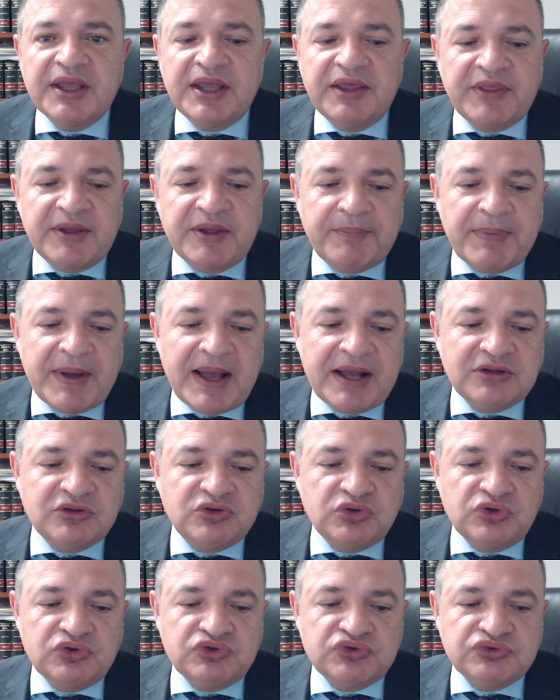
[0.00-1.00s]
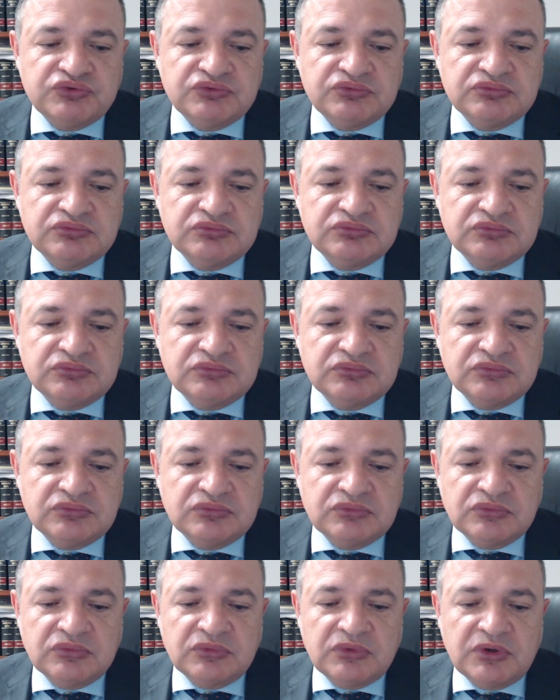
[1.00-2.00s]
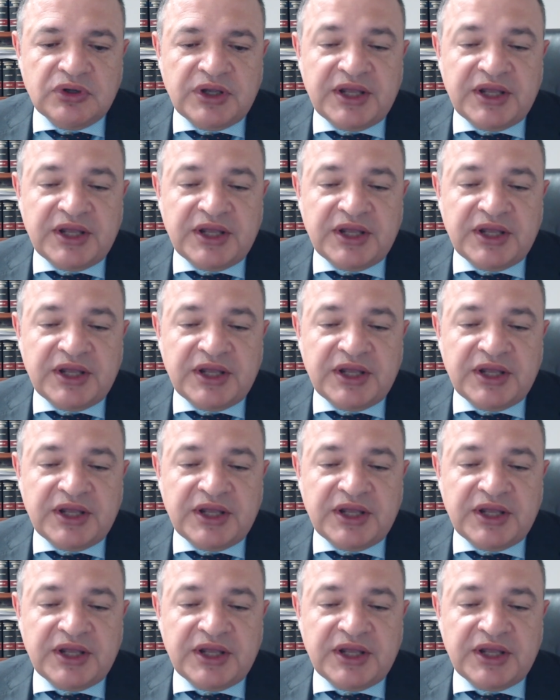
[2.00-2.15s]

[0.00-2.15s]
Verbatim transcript: y de pactos, mm,